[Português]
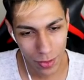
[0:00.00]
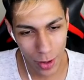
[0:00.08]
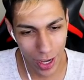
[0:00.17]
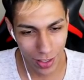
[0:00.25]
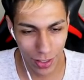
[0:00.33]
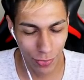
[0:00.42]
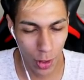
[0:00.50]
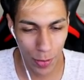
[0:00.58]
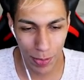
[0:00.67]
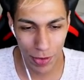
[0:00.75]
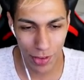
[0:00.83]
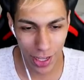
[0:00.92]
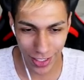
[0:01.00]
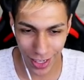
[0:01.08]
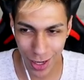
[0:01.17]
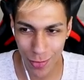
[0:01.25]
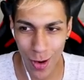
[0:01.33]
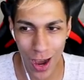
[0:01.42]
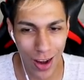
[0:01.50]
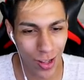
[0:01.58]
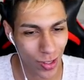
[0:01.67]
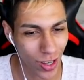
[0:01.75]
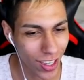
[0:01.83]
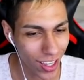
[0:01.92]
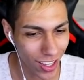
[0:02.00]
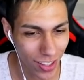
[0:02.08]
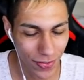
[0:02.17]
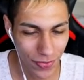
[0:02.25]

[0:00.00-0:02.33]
Ué, você falou pra mim vir até aqui voando, eu tô aqui.